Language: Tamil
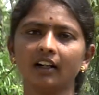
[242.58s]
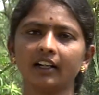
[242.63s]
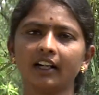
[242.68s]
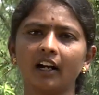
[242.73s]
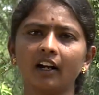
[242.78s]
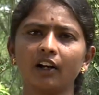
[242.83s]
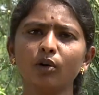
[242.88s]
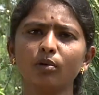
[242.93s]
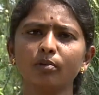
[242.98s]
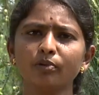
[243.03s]

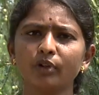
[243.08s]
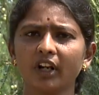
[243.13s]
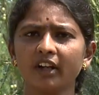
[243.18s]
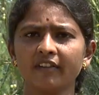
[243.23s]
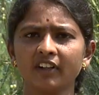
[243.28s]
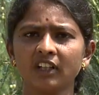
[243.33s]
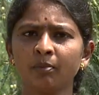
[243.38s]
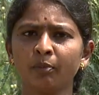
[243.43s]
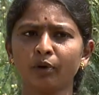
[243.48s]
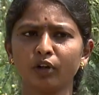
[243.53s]
நடவுமுறை
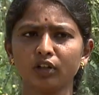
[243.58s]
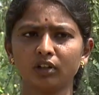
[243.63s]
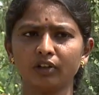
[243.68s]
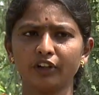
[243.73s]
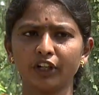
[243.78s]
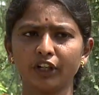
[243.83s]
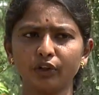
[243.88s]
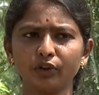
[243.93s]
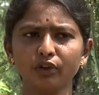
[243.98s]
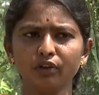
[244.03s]
வந்து பொறுத்த
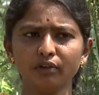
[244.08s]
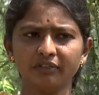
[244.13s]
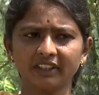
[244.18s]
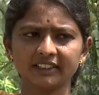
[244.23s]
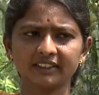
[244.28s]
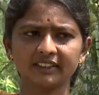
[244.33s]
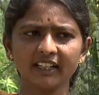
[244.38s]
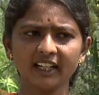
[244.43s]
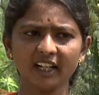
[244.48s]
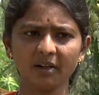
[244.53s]
வரைக்கும்
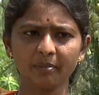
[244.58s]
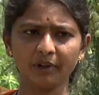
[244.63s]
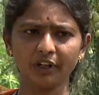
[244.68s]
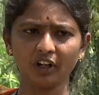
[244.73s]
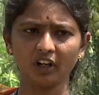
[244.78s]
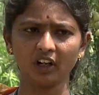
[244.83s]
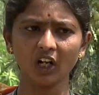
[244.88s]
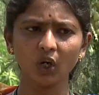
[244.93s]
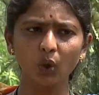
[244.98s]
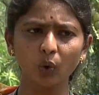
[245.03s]
ஃபஸ்ட்டு என்ன
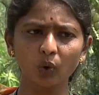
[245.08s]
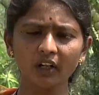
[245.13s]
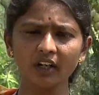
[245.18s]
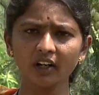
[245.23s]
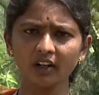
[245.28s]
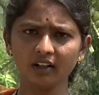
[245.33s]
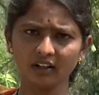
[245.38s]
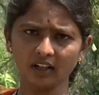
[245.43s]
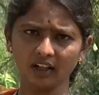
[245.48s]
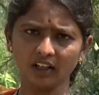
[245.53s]
பண்ணுறோன்னா குழி
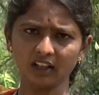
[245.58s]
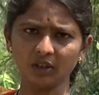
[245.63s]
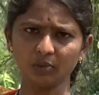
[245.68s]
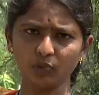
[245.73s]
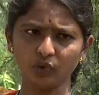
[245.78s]
எடுக்கிறதுக்கு